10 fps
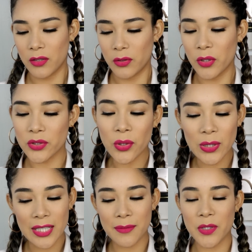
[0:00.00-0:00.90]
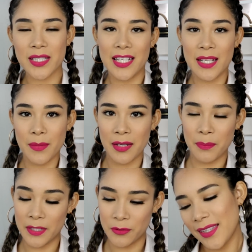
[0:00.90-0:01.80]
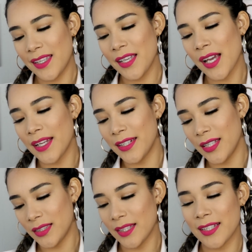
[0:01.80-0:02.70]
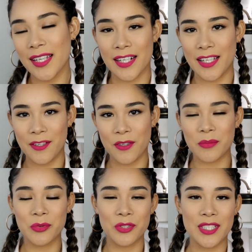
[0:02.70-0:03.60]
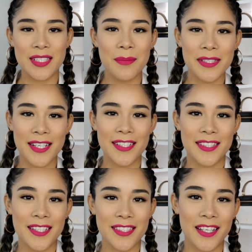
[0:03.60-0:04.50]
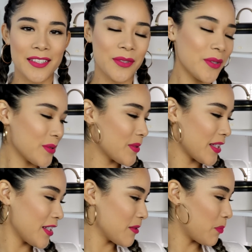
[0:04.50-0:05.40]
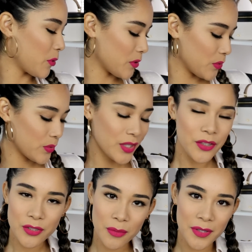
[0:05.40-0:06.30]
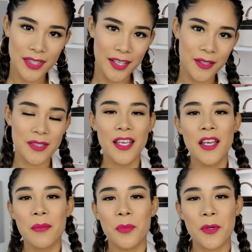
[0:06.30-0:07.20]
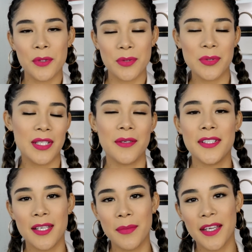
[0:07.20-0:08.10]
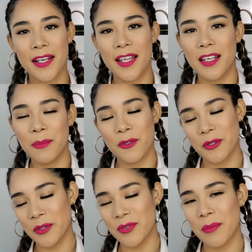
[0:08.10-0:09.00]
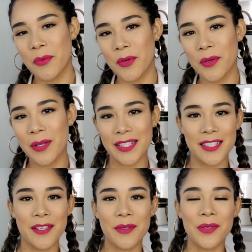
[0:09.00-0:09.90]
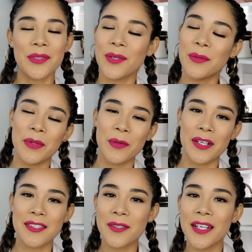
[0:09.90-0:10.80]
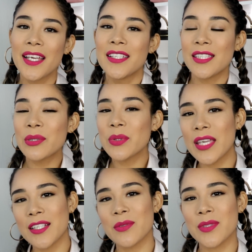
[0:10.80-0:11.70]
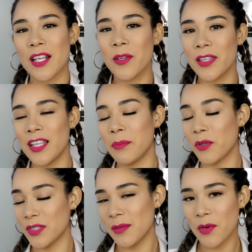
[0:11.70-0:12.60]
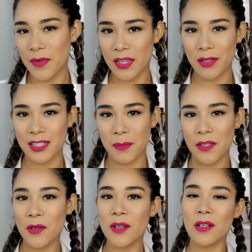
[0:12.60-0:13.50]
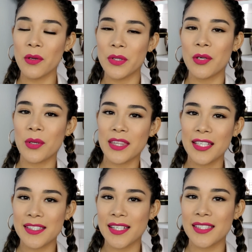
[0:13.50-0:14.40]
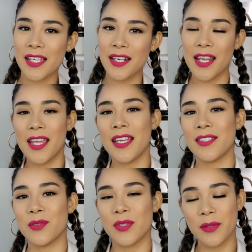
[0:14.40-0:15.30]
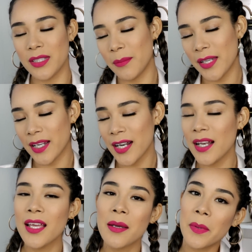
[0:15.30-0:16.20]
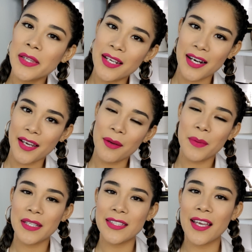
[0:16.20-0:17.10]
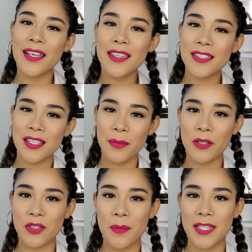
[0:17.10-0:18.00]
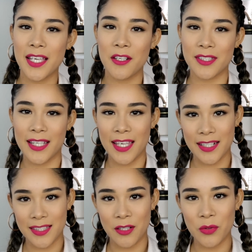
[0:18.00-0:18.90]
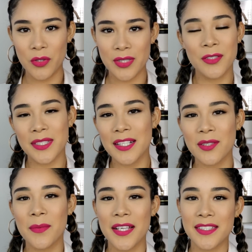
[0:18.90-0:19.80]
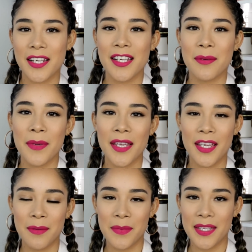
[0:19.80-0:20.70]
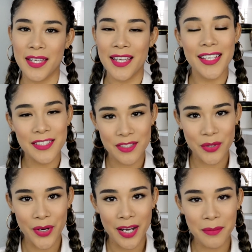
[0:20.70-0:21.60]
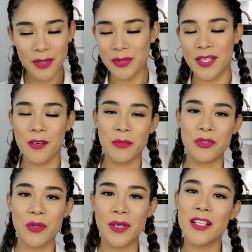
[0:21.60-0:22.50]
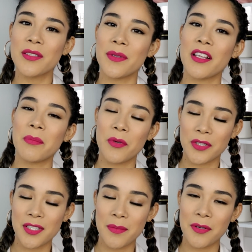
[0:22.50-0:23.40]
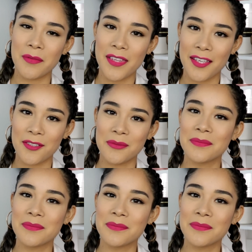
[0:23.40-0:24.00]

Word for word: Los Olivos, Lima, Perú. Y Annette Guerrero, muchísimas gracias a todos ustedes por sus lindos comentarios, por suscribirse a mi canal y por todo su apoyo. Las quiero con todo mi corazón. Si tú quieres un saludo en el próximo video en español, lo único que tienes que hacer es suscribirte a mi canal, prender la campanita y decirme en los comentarios que quieres saludos. No se les olvide seguirme en mi Instagram. Los quiero mucho y los veo en el próximo video.